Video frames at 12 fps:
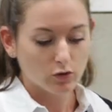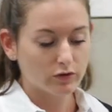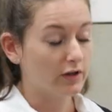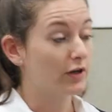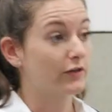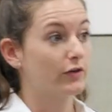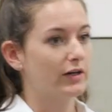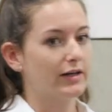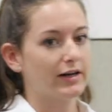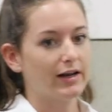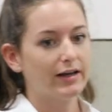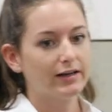Und dann
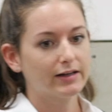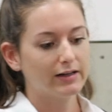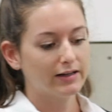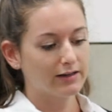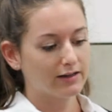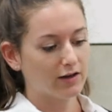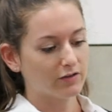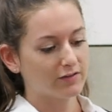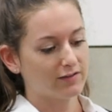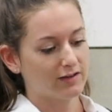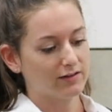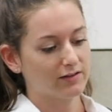natürlich rechtlich
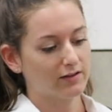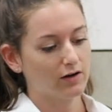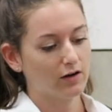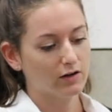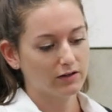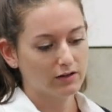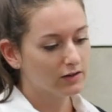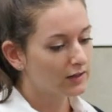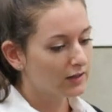ganz zentral.